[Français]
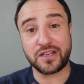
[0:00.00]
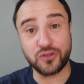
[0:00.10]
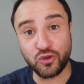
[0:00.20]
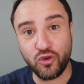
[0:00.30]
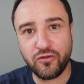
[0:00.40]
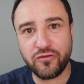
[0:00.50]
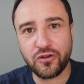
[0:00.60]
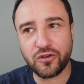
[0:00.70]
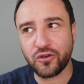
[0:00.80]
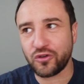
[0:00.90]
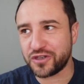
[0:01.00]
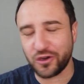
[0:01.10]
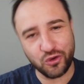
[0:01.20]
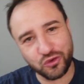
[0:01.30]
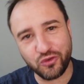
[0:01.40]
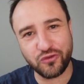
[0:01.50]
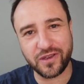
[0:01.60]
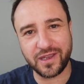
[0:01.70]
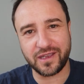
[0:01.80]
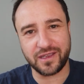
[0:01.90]
Il se trouve que j'ai
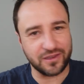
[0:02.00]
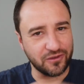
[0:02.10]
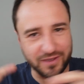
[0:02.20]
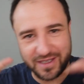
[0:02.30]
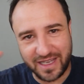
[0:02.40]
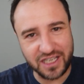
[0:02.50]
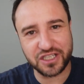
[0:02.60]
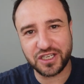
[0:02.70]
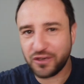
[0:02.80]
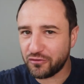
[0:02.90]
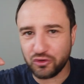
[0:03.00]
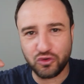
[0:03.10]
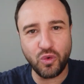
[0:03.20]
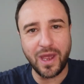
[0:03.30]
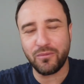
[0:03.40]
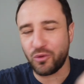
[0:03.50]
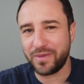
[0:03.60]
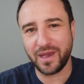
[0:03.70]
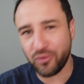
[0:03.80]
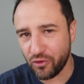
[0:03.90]
retrouvé dans des archives du web
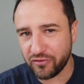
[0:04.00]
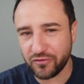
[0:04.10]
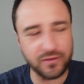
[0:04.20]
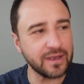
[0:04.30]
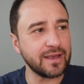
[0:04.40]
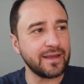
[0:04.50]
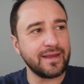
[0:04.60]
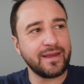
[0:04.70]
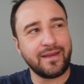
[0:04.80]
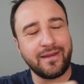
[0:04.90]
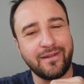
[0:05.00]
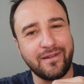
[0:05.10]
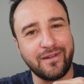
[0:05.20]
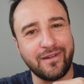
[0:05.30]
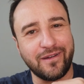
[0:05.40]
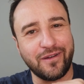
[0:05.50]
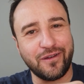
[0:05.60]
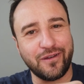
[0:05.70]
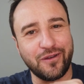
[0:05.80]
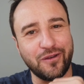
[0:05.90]
bien profond
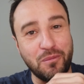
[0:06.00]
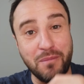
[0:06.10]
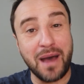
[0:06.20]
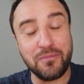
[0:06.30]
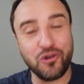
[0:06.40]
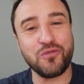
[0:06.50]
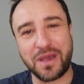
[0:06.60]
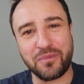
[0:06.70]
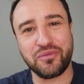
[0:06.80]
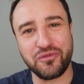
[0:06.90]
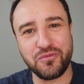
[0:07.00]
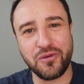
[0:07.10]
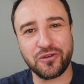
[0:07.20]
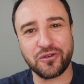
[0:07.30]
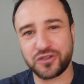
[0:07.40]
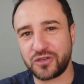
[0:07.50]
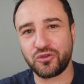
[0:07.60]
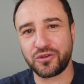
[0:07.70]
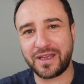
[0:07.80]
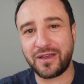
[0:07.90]
euh, ma première pub que j'ai
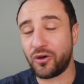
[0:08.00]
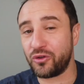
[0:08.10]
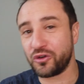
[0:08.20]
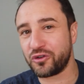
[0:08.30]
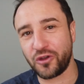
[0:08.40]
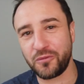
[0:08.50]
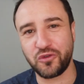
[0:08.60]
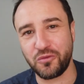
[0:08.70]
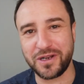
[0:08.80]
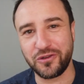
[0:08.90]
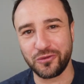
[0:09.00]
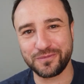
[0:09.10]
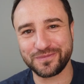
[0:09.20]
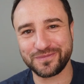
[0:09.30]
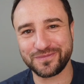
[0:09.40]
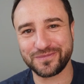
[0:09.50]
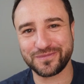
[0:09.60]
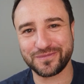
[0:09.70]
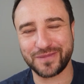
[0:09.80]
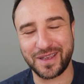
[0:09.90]
tournée en octobre 2002.
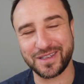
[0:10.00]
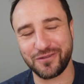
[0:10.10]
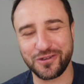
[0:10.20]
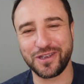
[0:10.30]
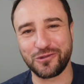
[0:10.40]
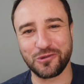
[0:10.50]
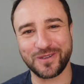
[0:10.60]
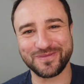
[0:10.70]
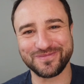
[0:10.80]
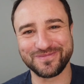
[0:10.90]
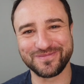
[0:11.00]
Et ça vaut le détour.